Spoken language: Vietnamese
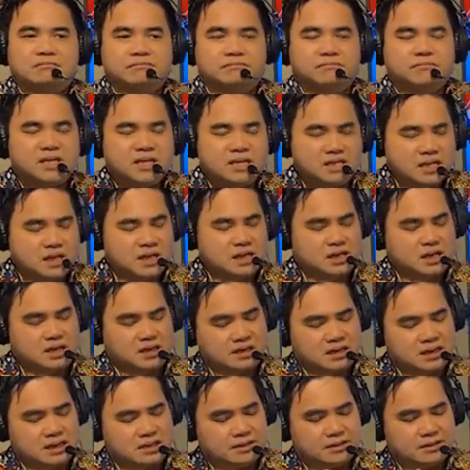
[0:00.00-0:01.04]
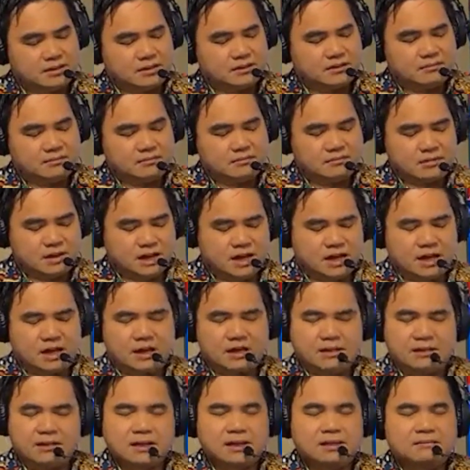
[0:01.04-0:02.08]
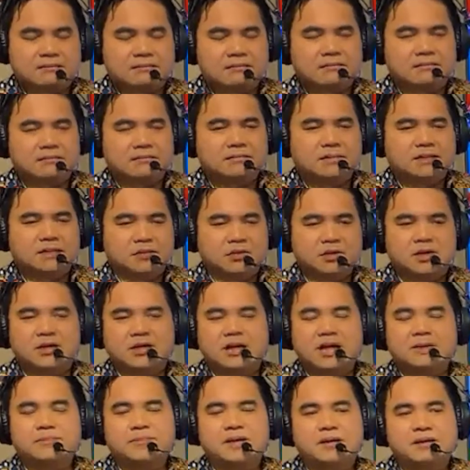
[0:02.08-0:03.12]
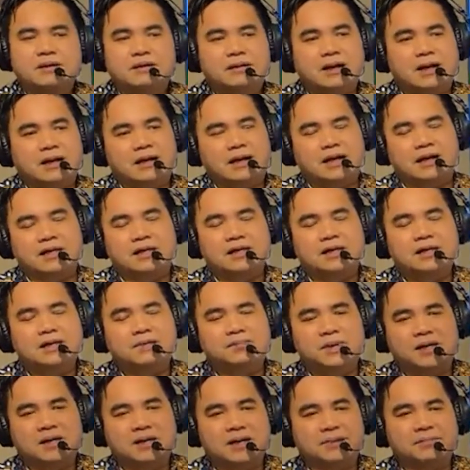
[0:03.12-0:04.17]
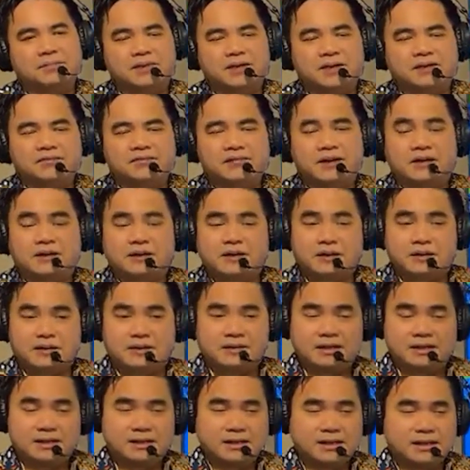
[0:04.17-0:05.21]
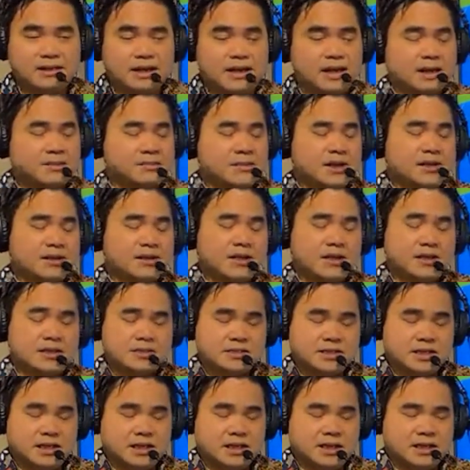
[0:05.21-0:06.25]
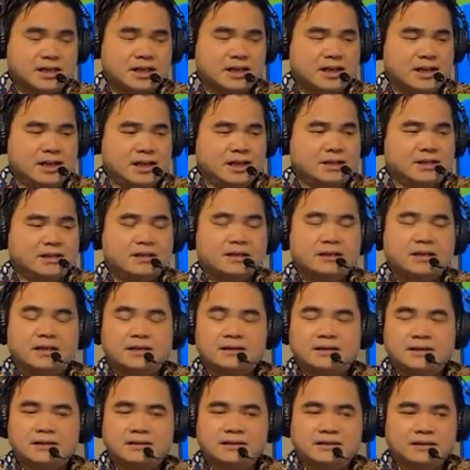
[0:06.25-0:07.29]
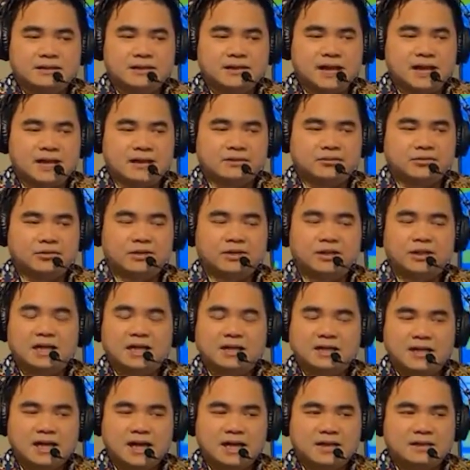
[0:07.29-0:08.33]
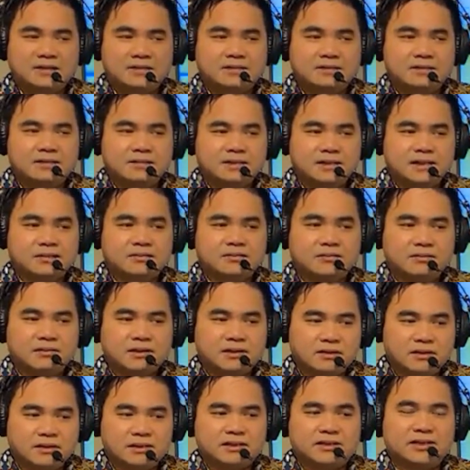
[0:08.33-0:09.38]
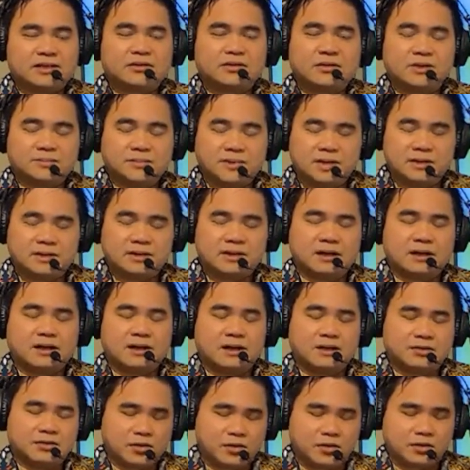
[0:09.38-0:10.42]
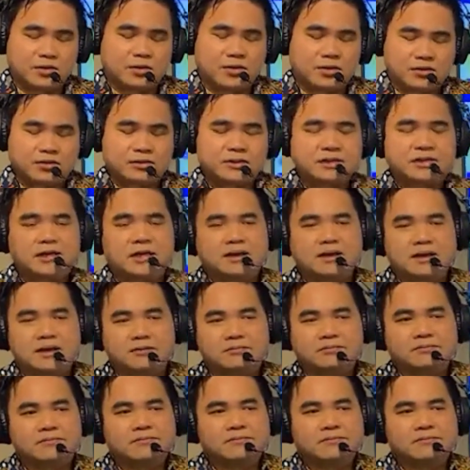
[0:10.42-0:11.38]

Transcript: bây giờ thì à, trên nhiều người đã biết rằng là khi mà cầm cái Fender hay cái Ibanez hay những cái những đàn của những hãng khác thì có rất là nhiều người biết rằng là do cốt gia công